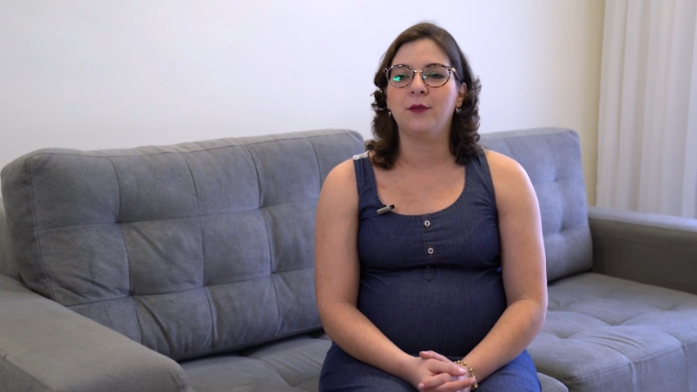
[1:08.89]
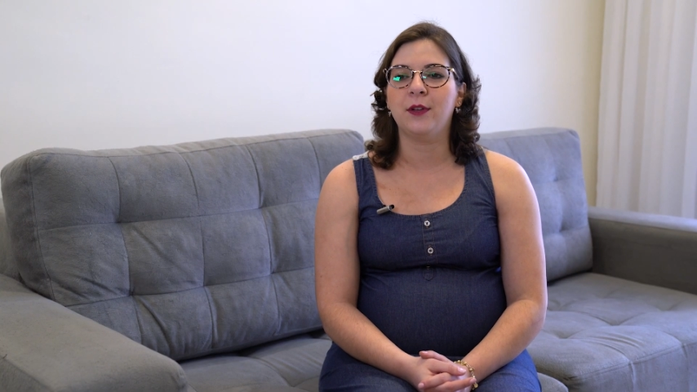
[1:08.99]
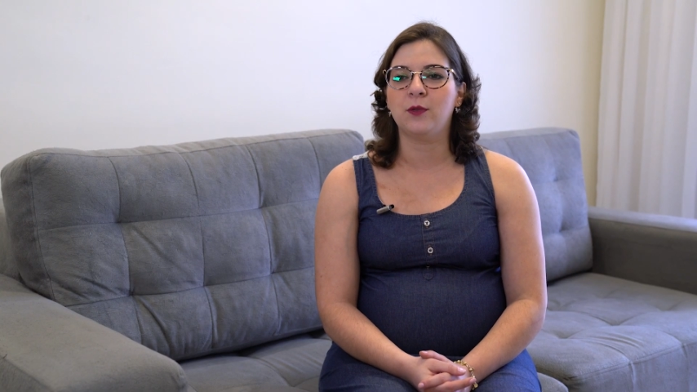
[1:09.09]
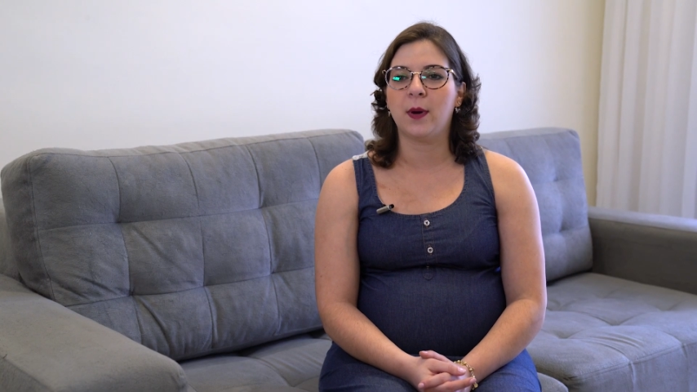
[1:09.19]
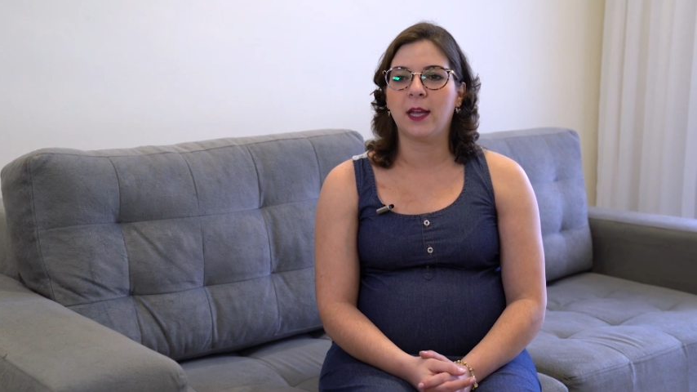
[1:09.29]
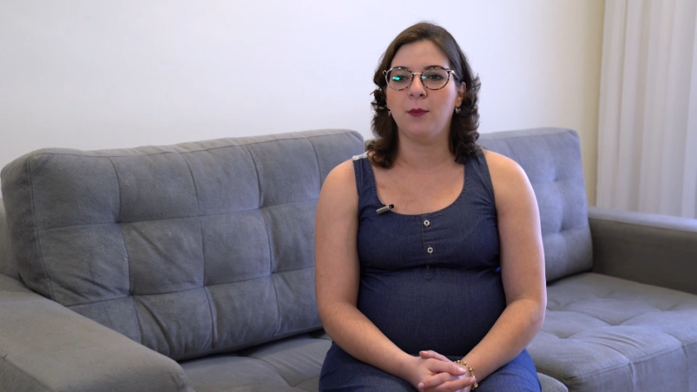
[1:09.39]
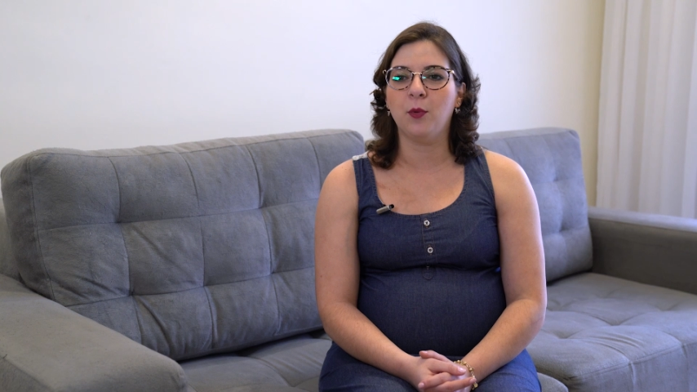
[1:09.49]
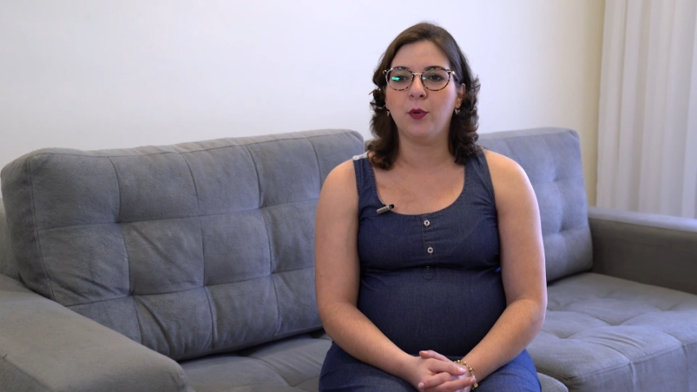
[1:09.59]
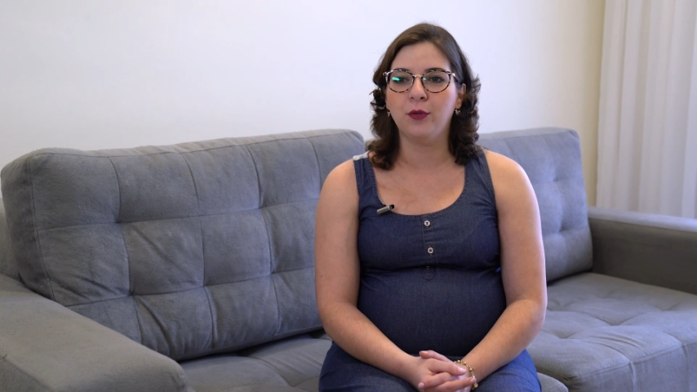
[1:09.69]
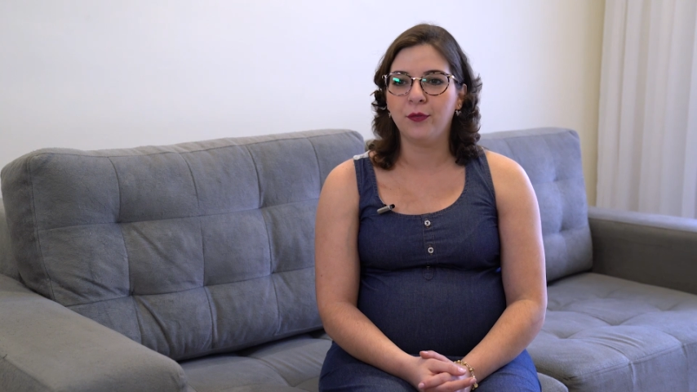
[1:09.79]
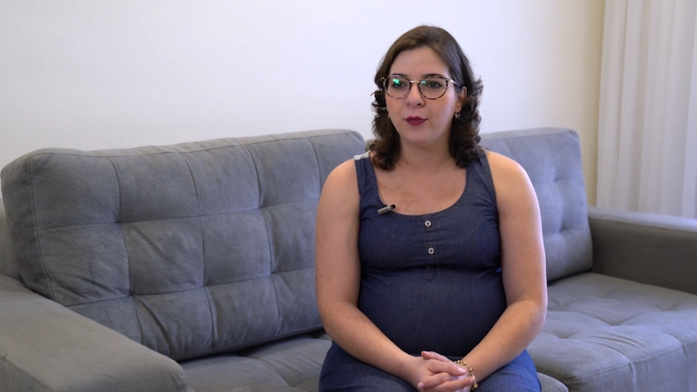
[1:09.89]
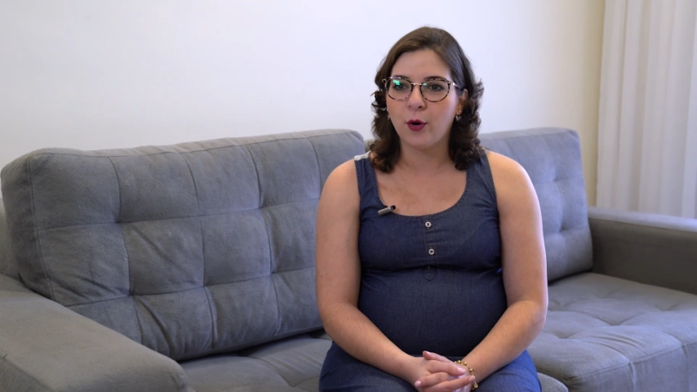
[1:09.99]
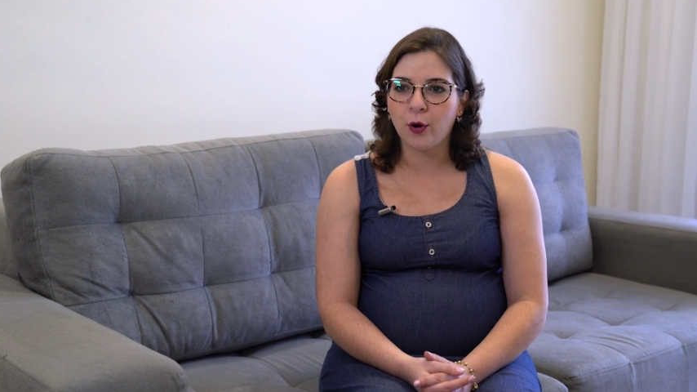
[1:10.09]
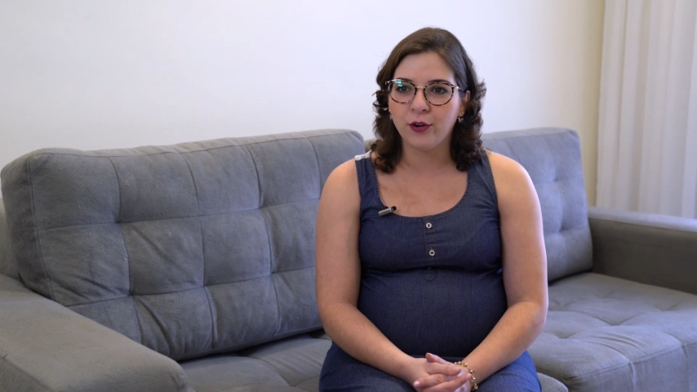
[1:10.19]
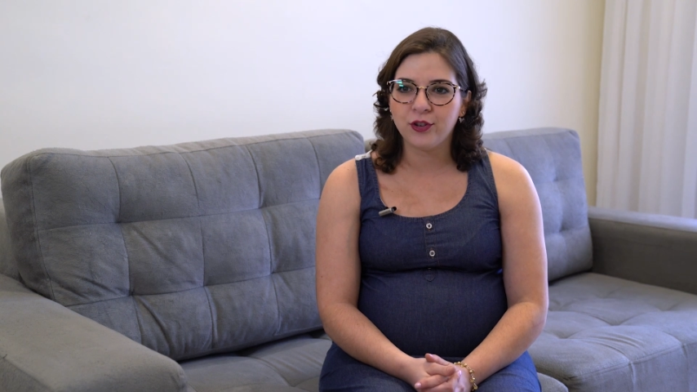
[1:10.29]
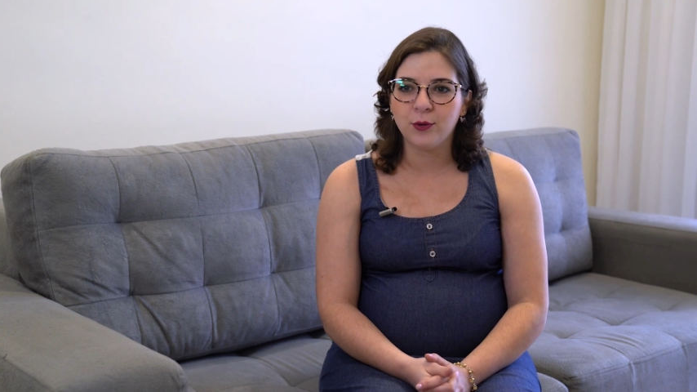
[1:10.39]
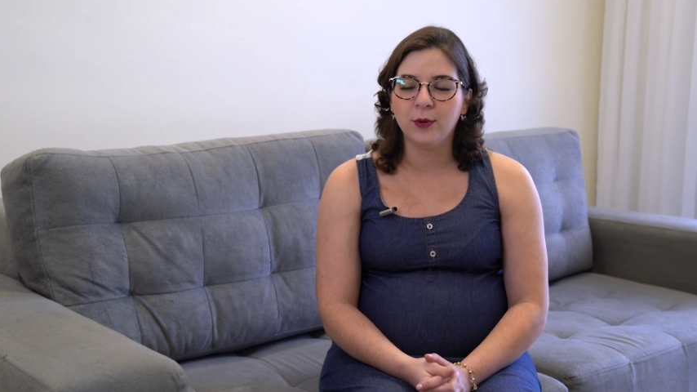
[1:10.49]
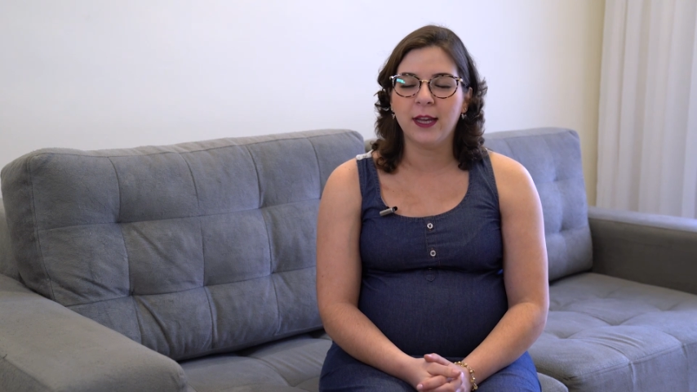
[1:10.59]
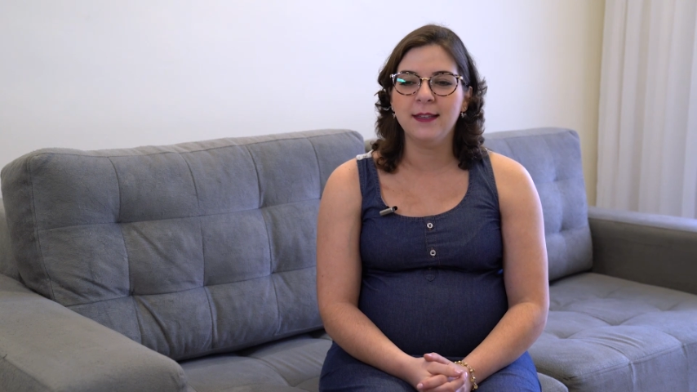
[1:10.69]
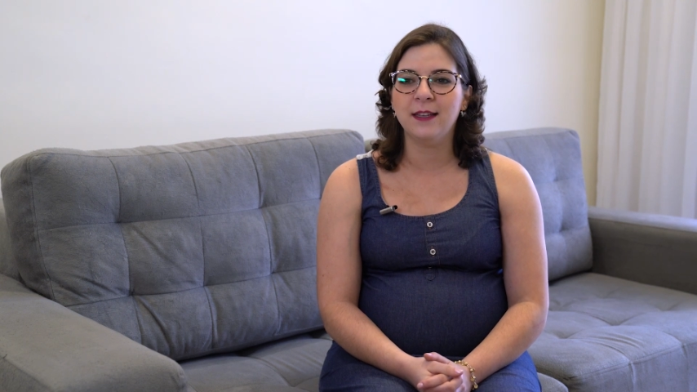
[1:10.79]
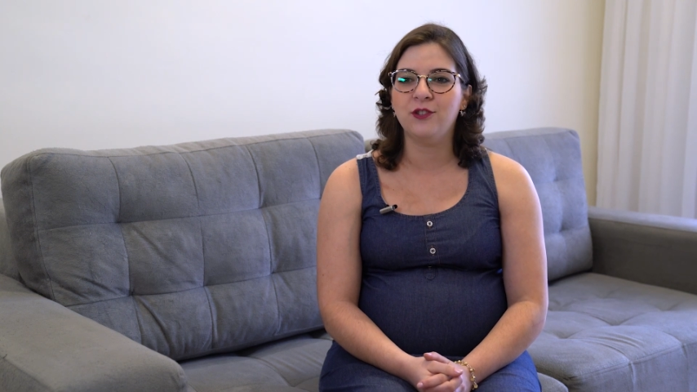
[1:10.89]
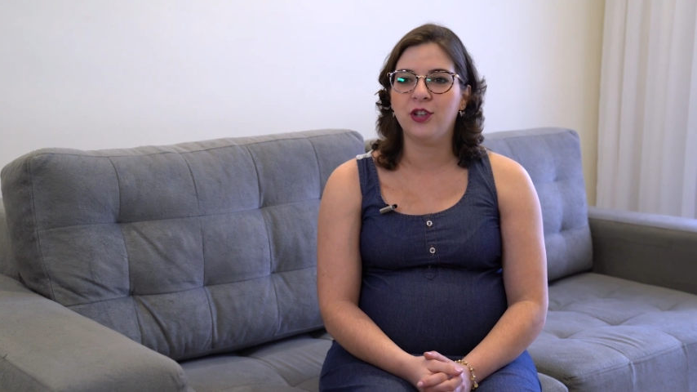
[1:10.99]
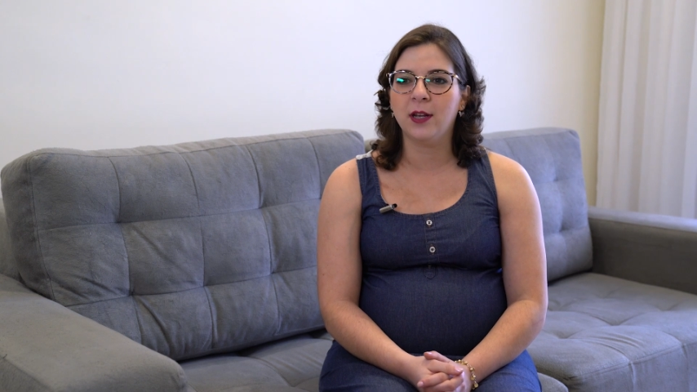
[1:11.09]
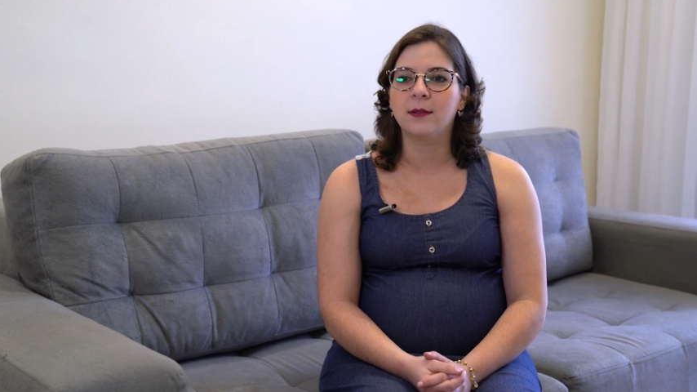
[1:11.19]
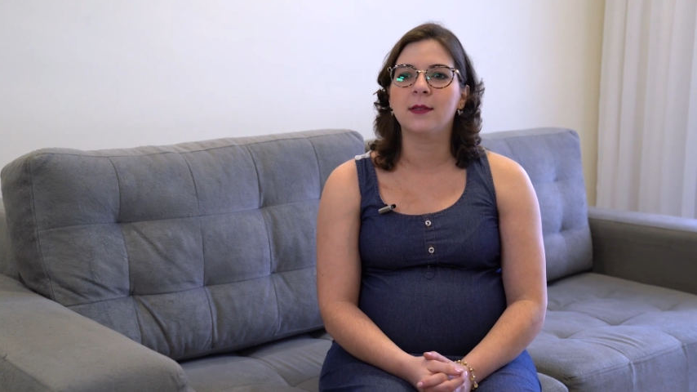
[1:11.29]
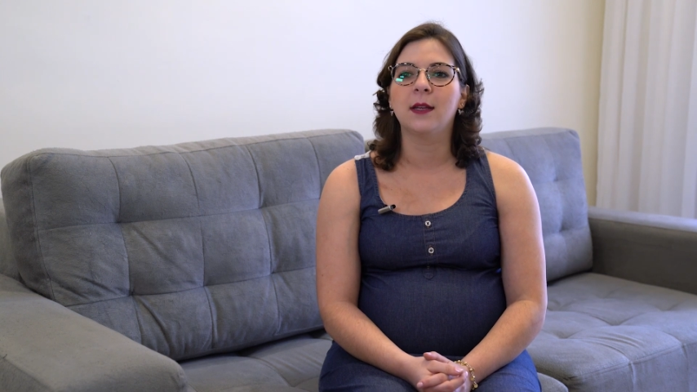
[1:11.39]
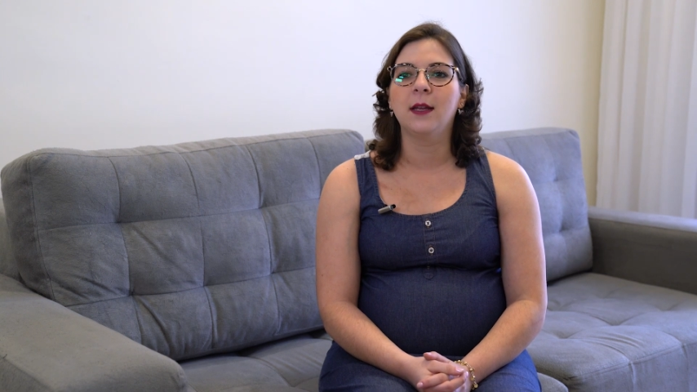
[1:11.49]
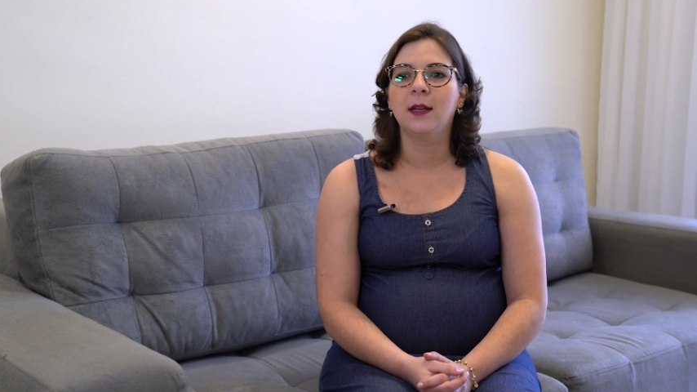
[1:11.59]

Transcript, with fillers: Fiz uma quimio muito forte, com 15 dias